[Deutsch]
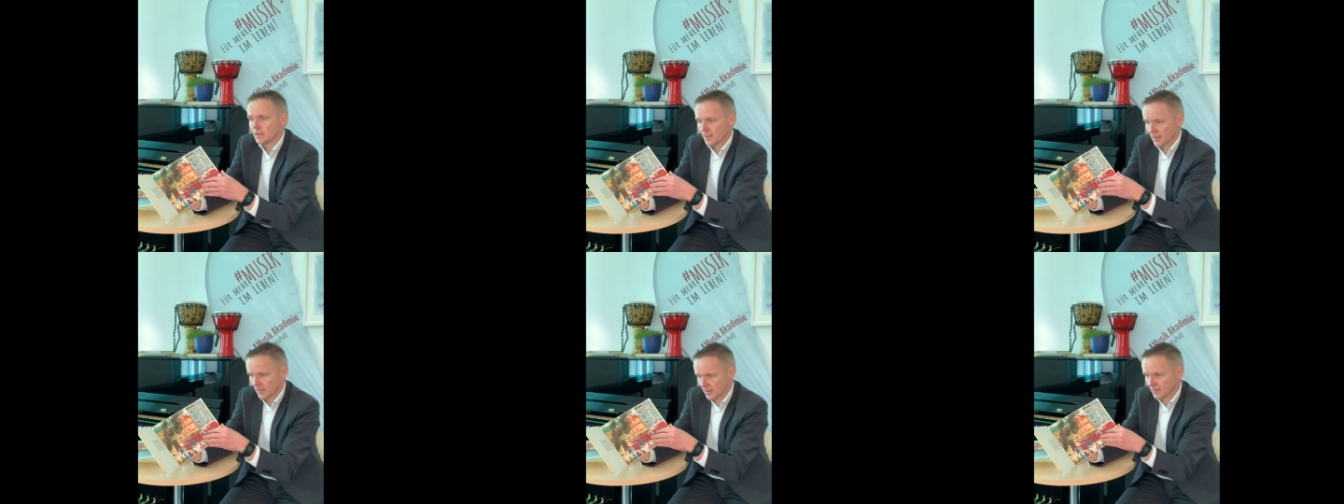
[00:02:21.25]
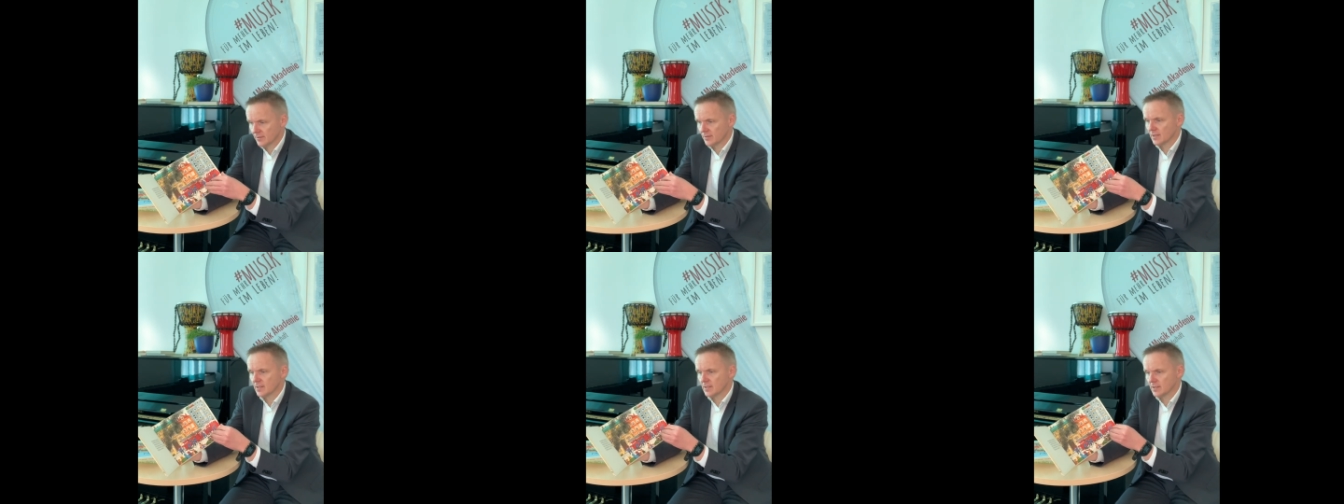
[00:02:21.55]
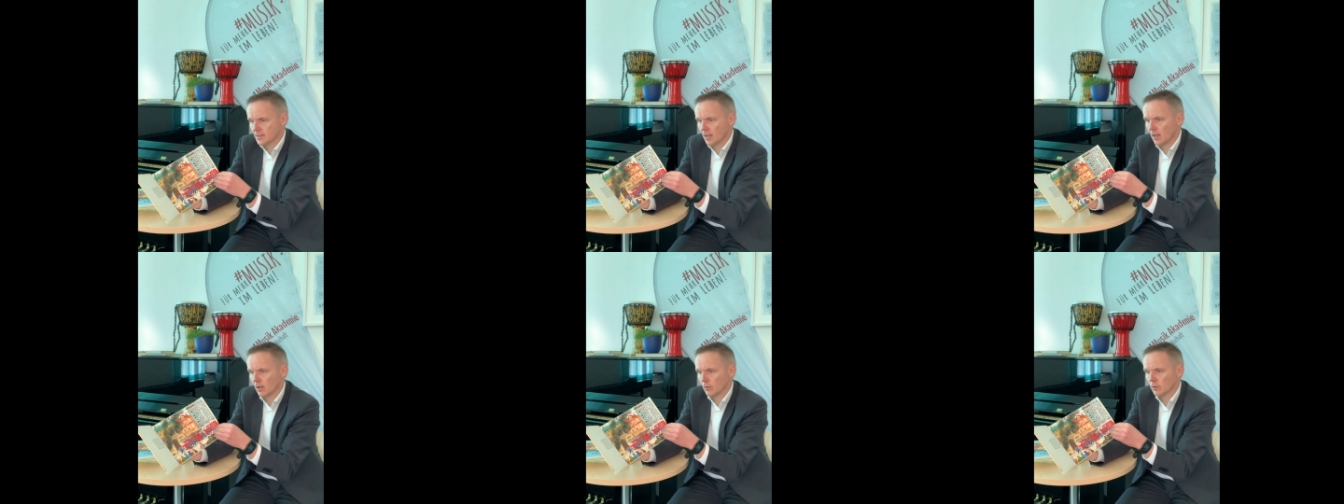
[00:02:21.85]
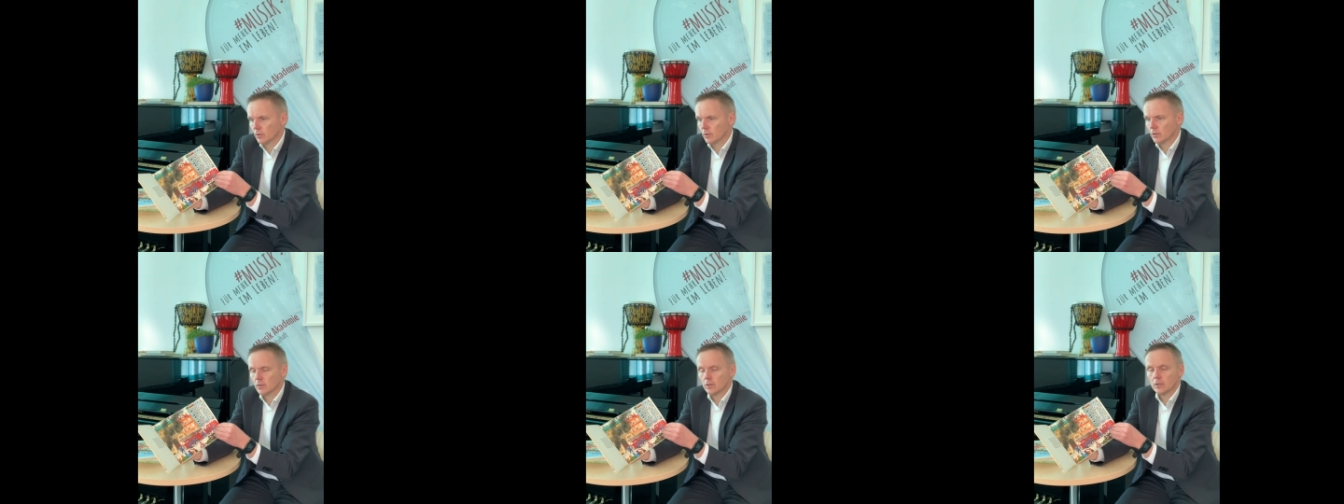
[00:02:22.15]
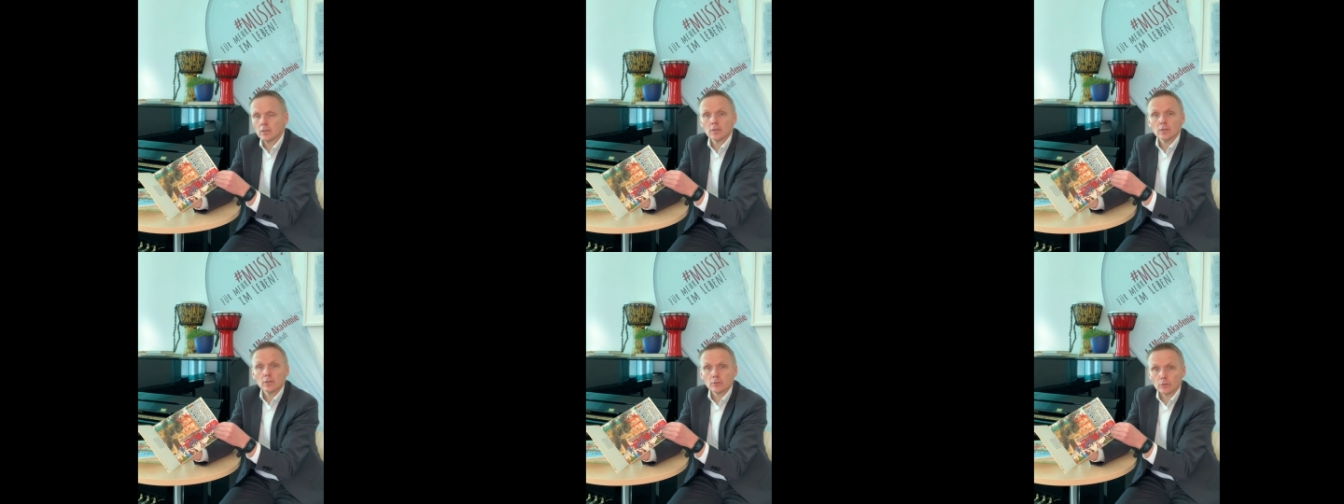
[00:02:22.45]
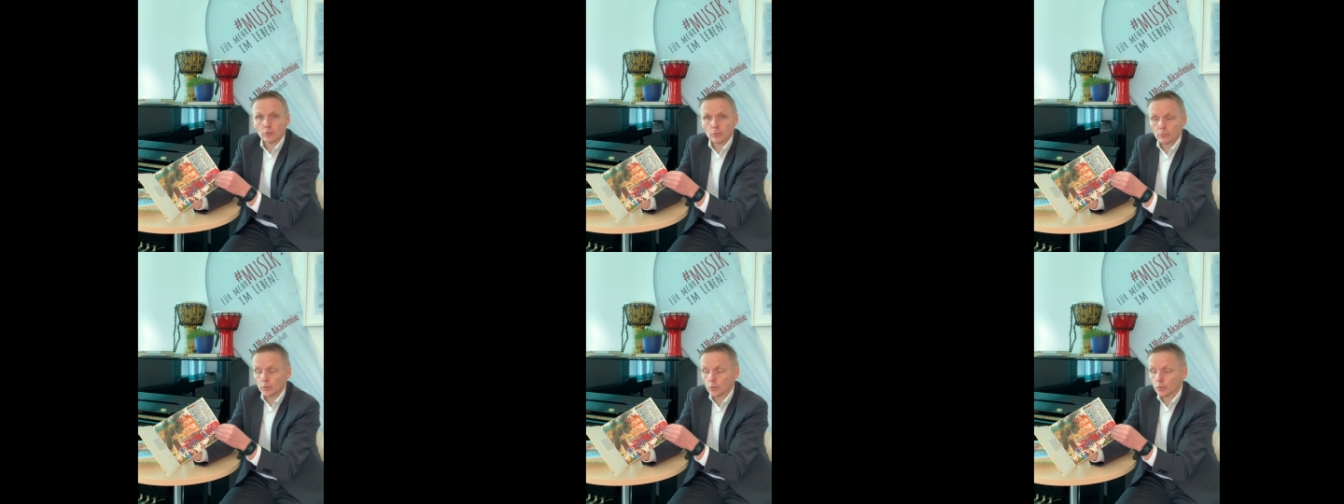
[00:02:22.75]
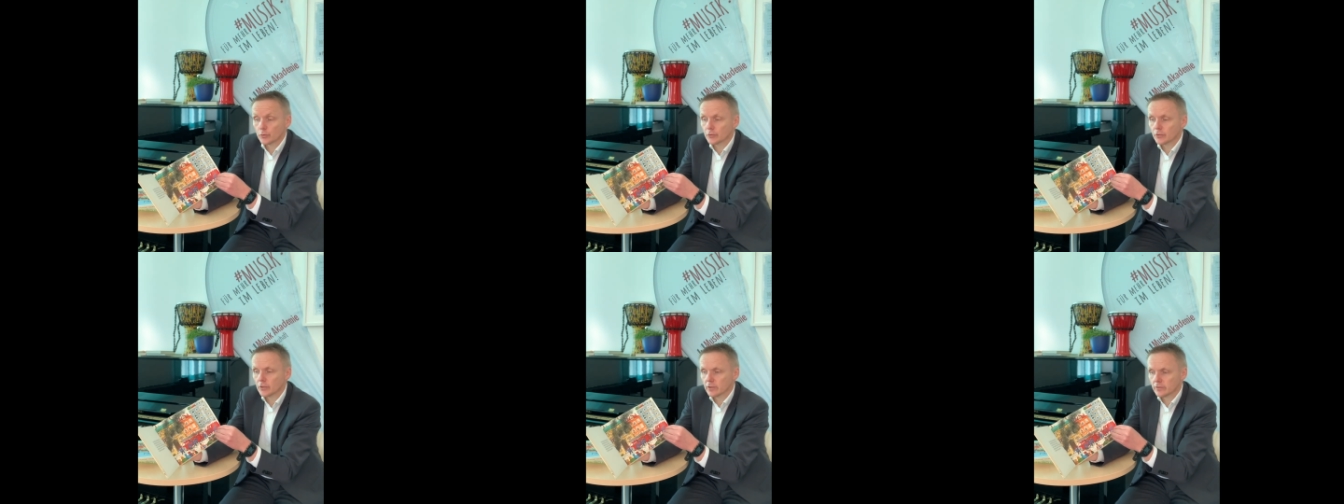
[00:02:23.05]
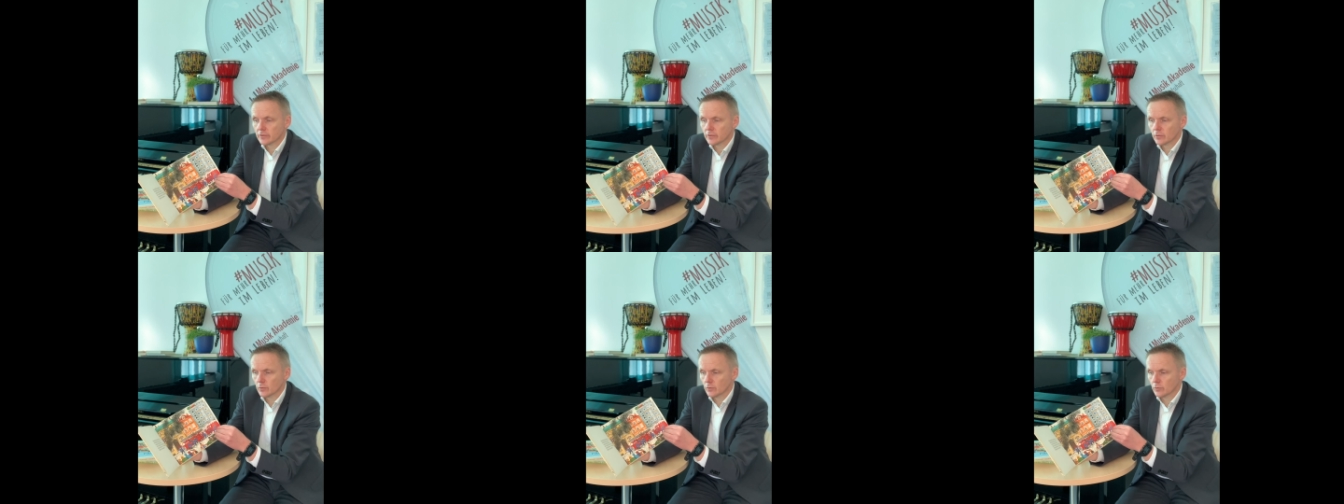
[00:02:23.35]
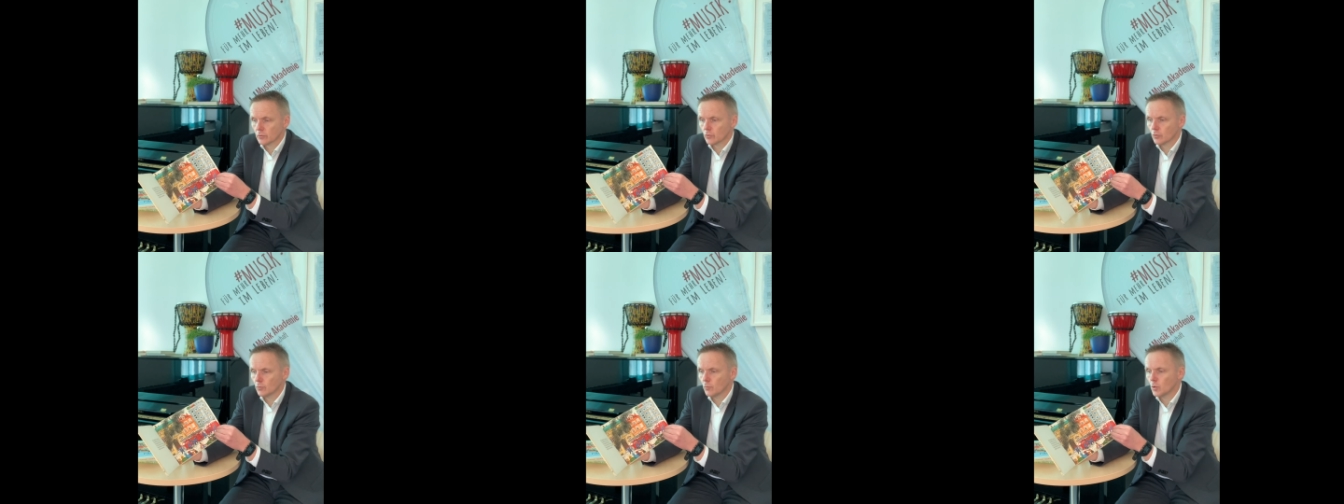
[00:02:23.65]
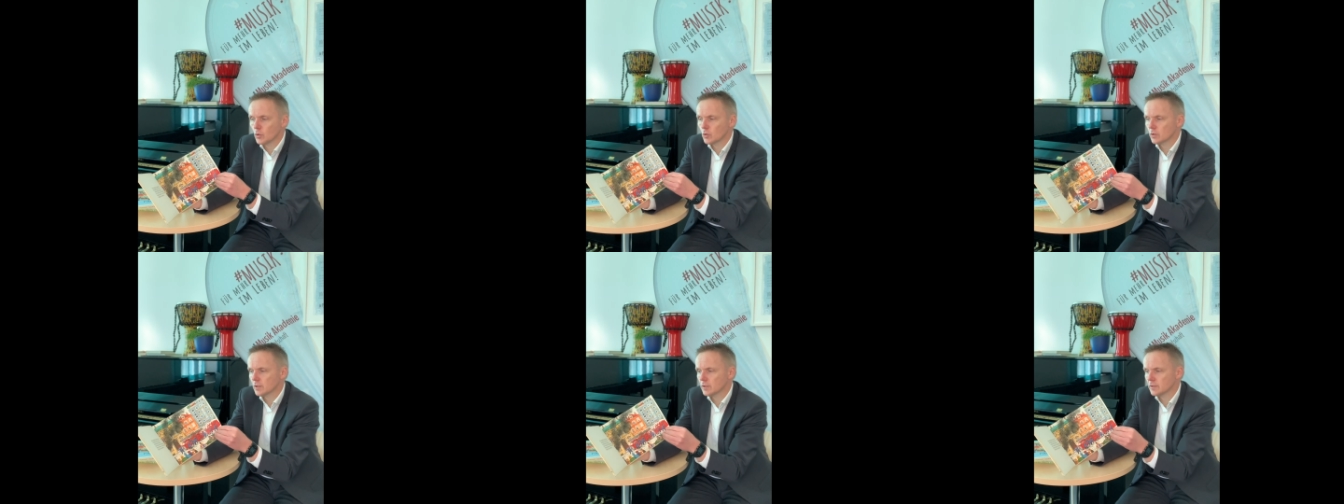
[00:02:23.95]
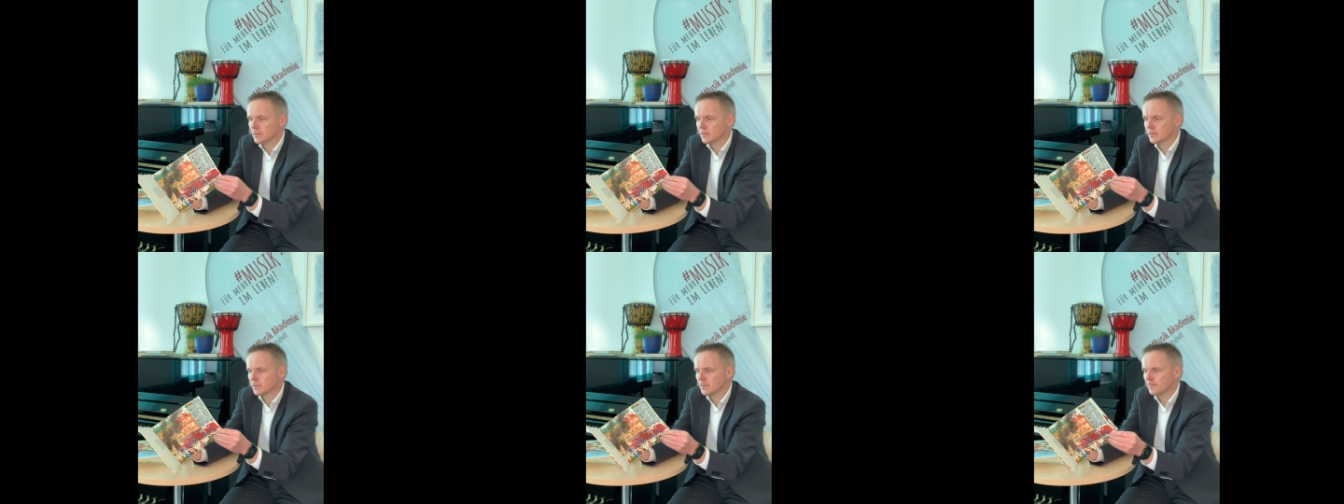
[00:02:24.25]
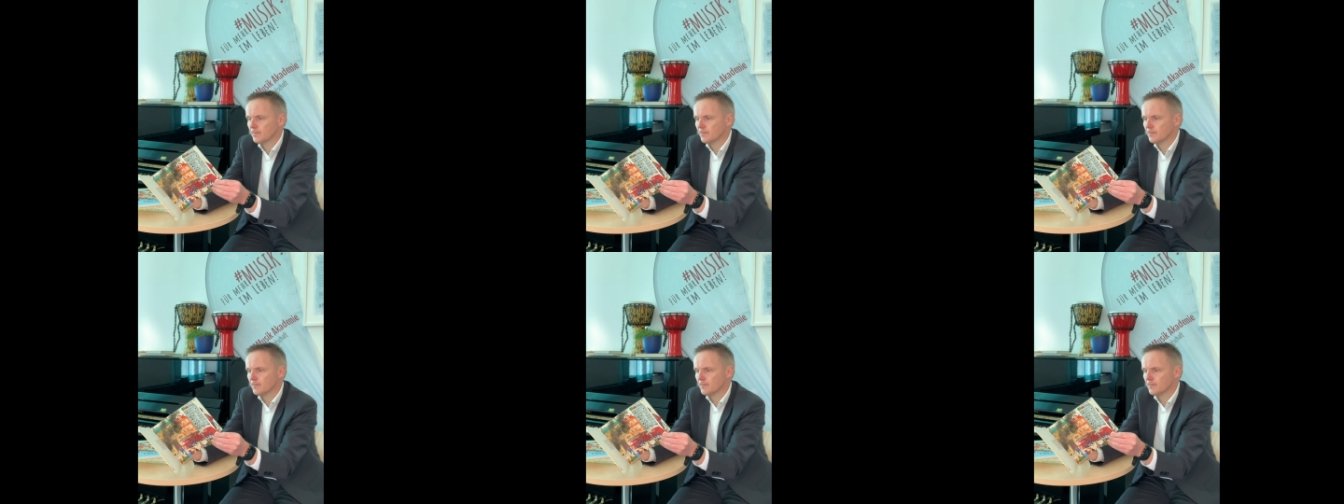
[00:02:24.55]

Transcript: Ich seh ihn auch. So flüstert's und so munkelt's.